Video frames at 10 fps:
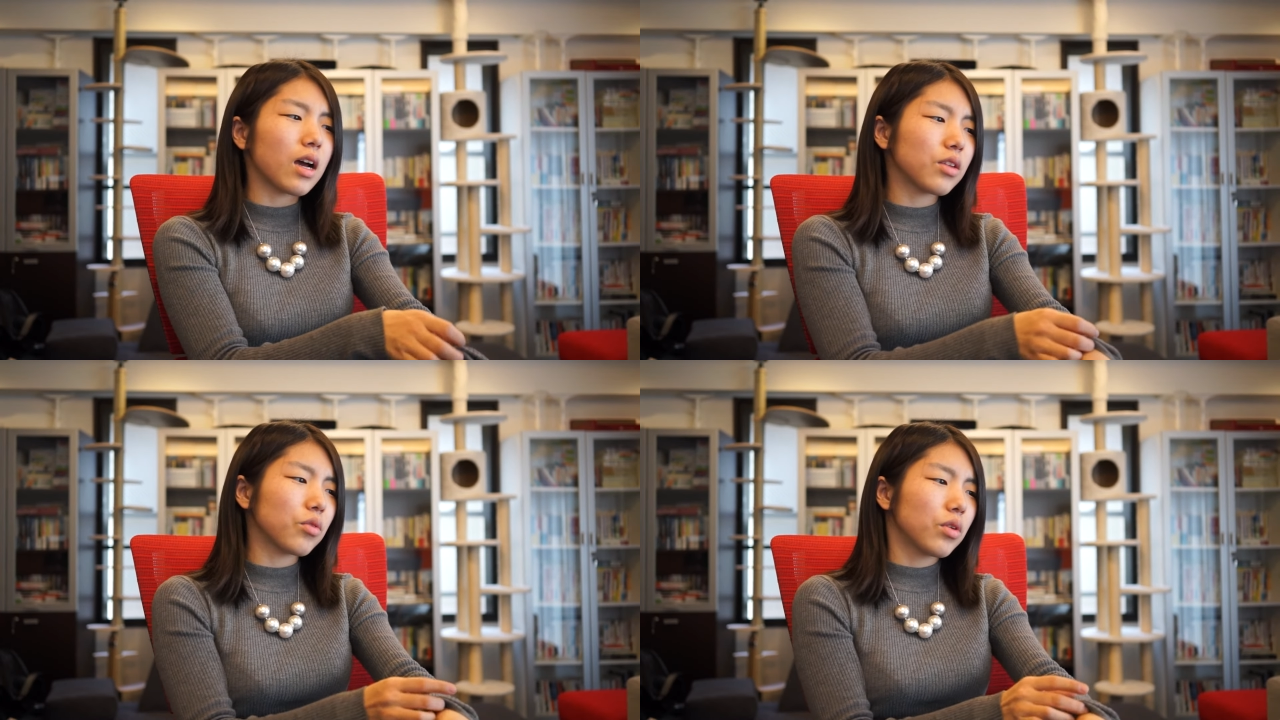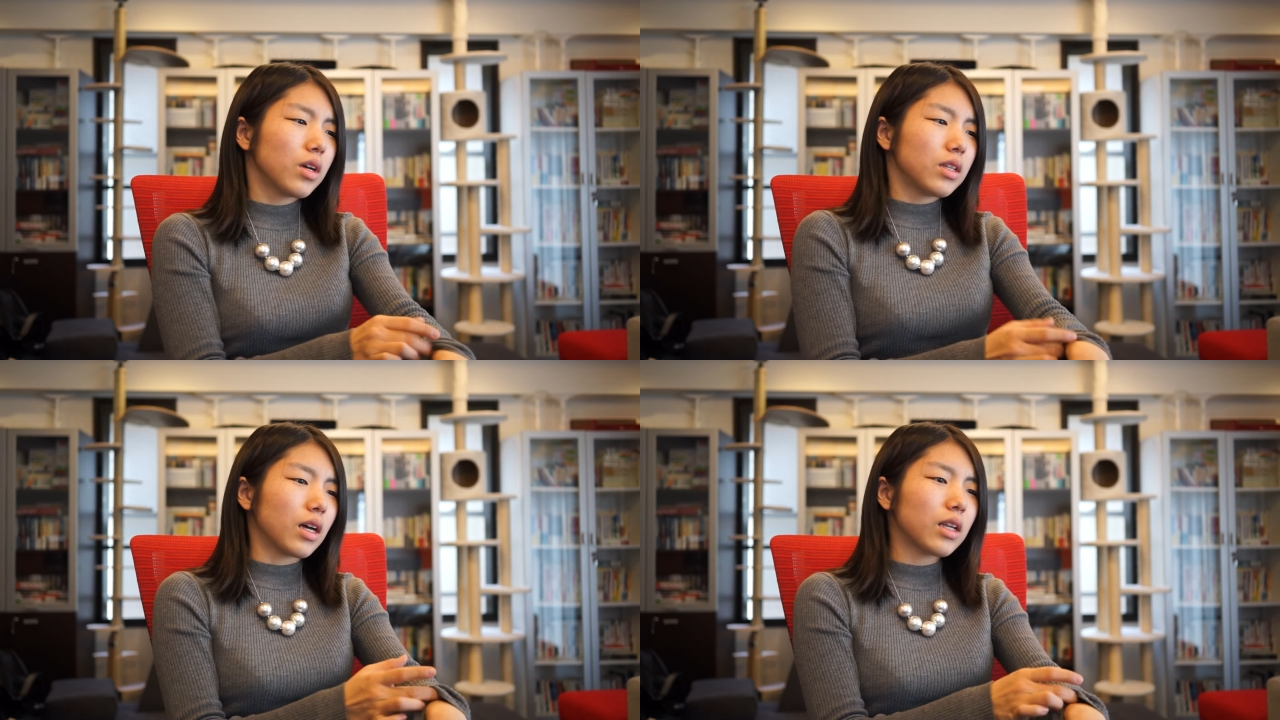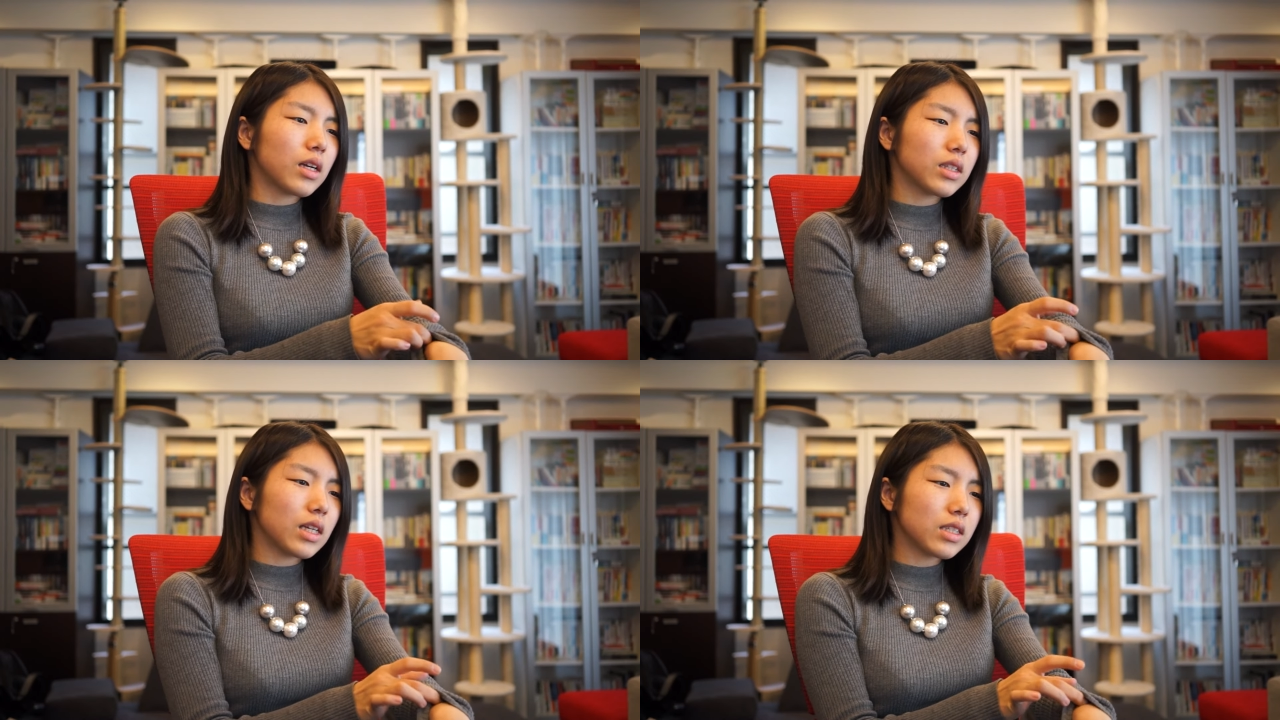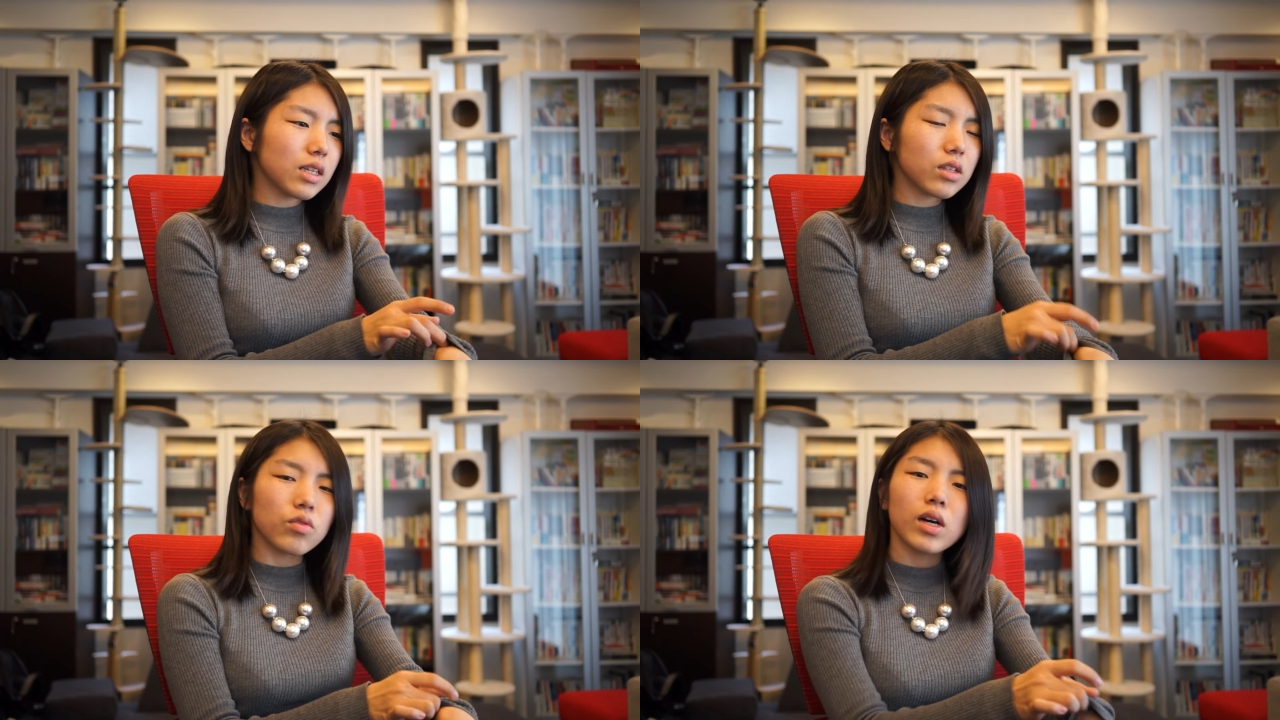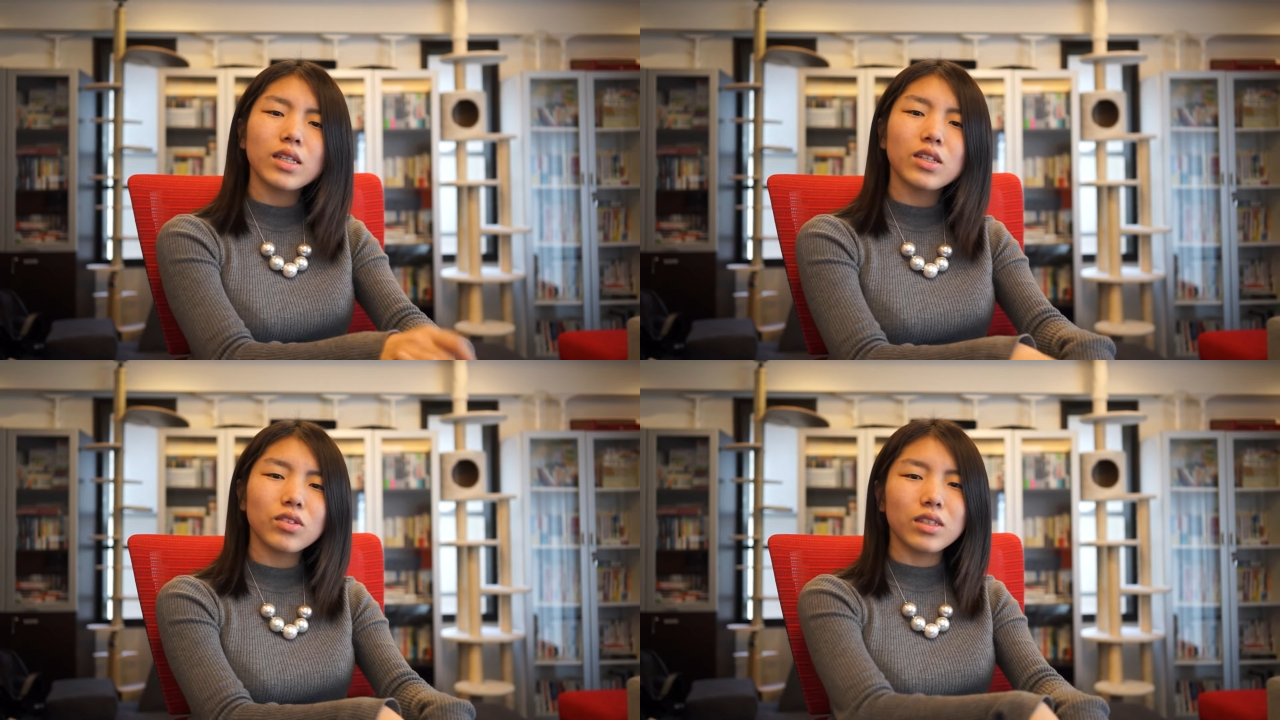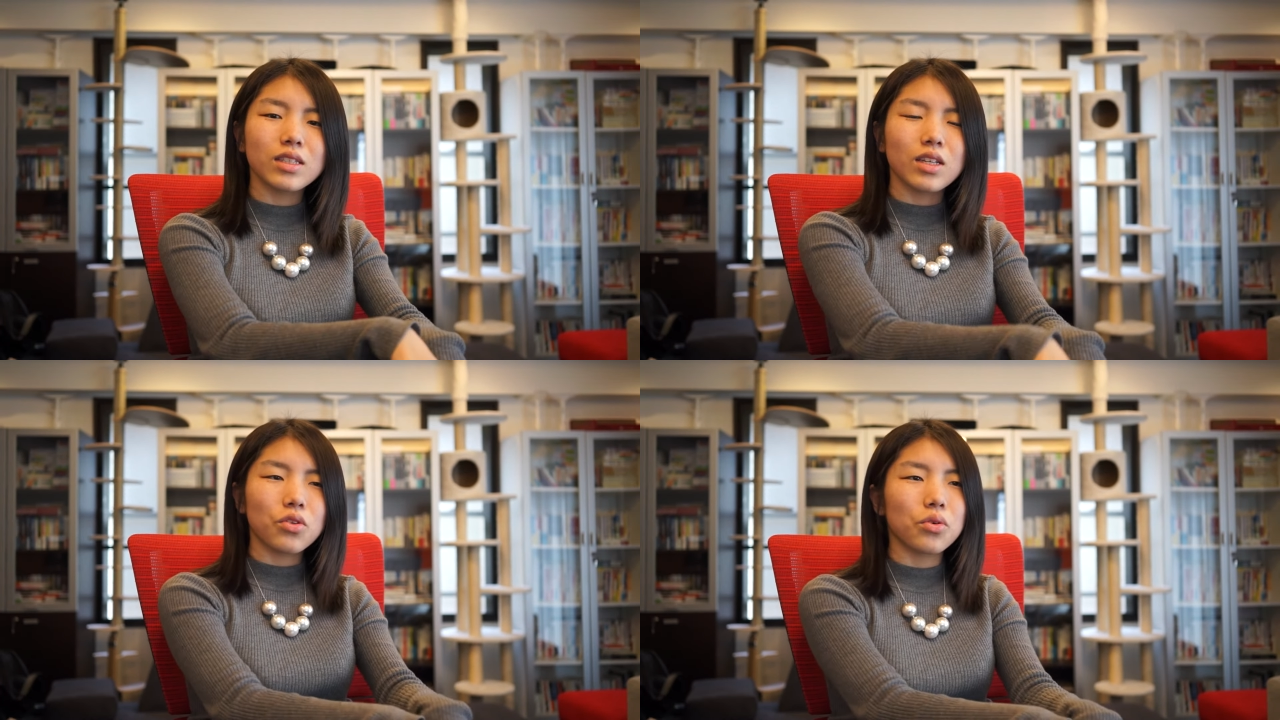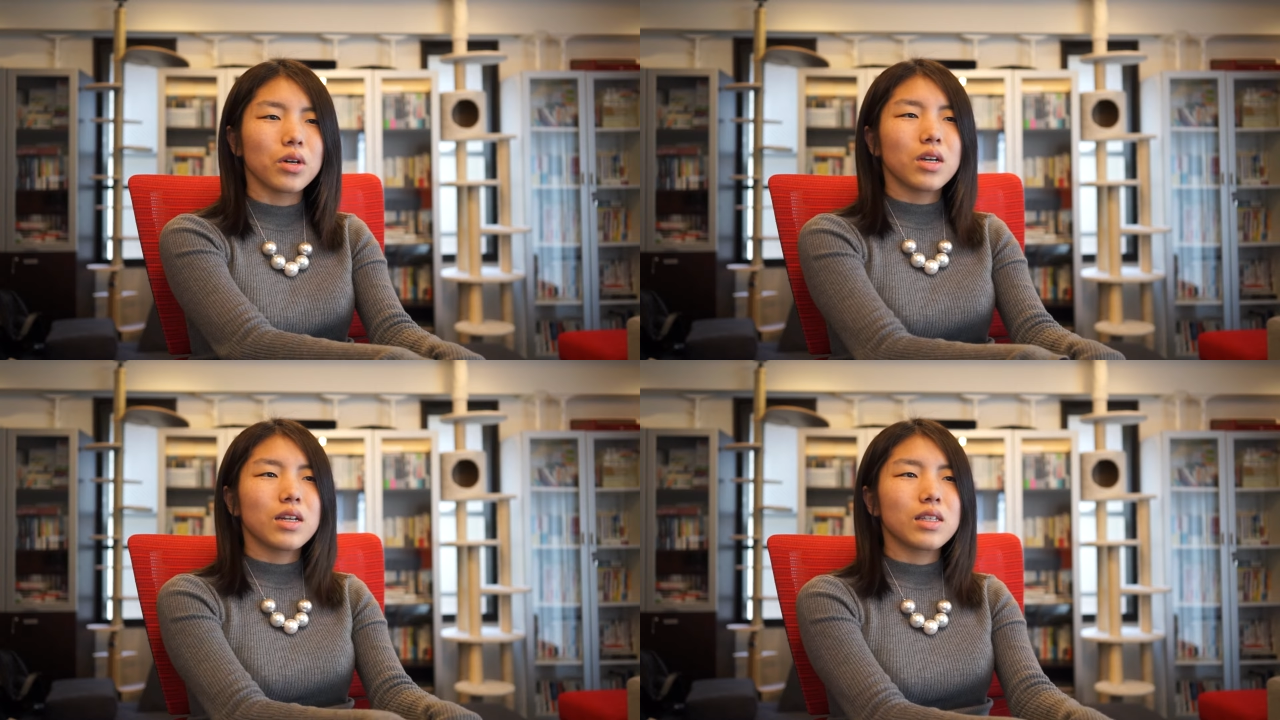あのなかなか男性だと分かりにくいんですけど、